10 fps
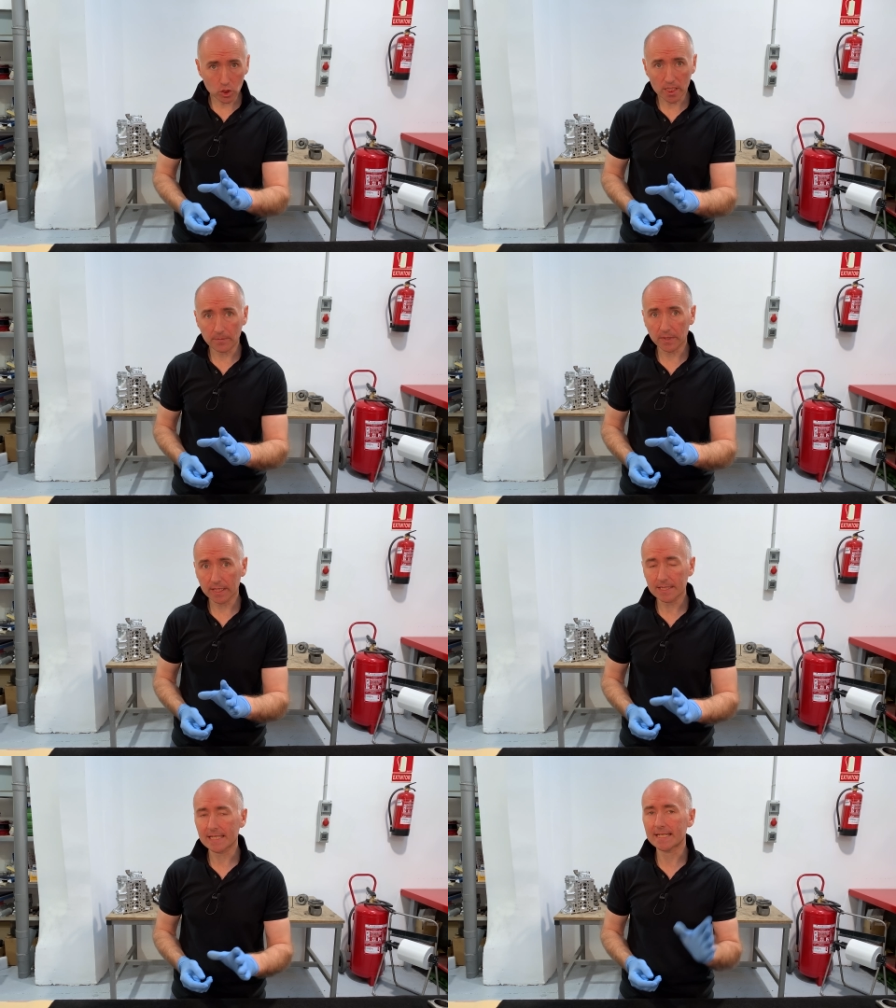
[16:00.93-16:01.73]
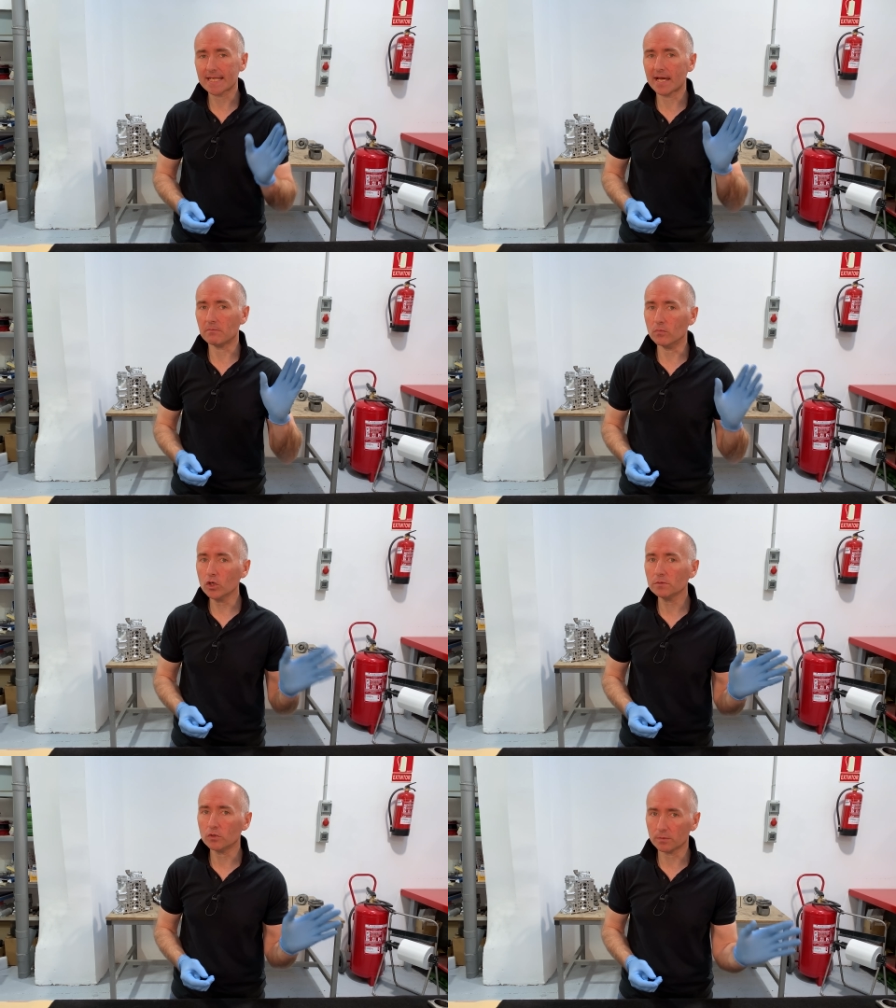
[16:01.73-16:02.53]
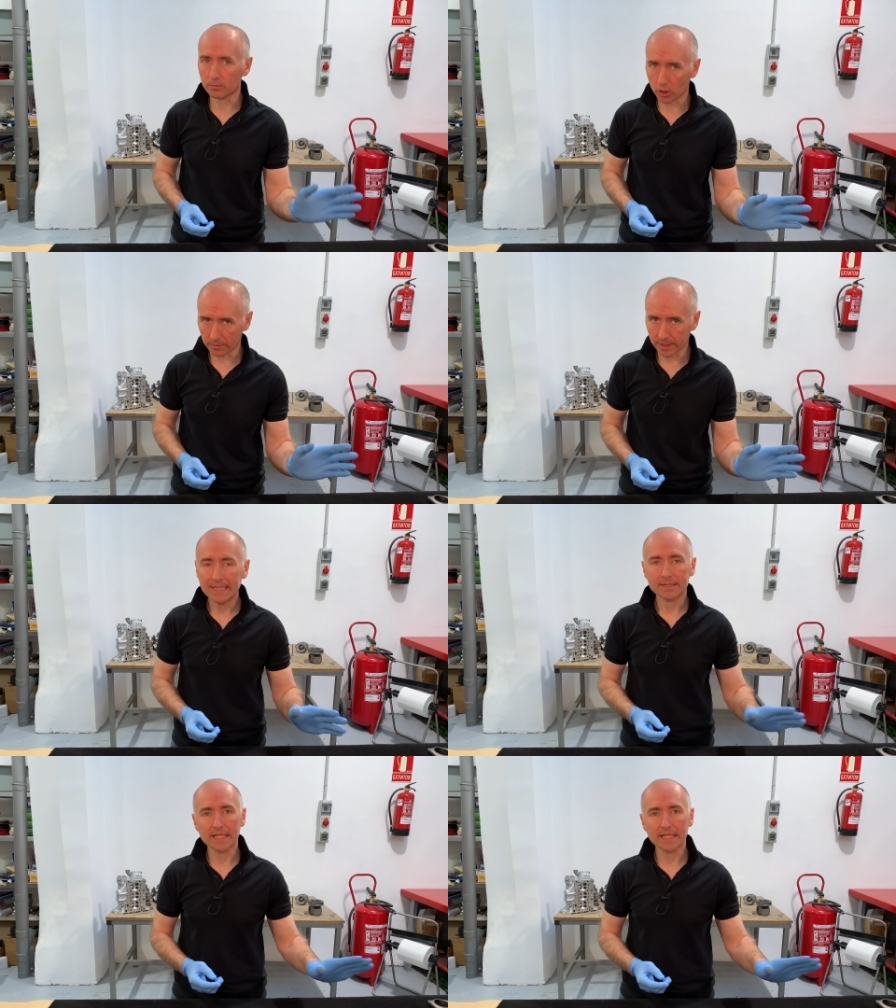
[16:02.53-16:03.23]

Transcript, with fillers: siempre es que sea muy muy pobre.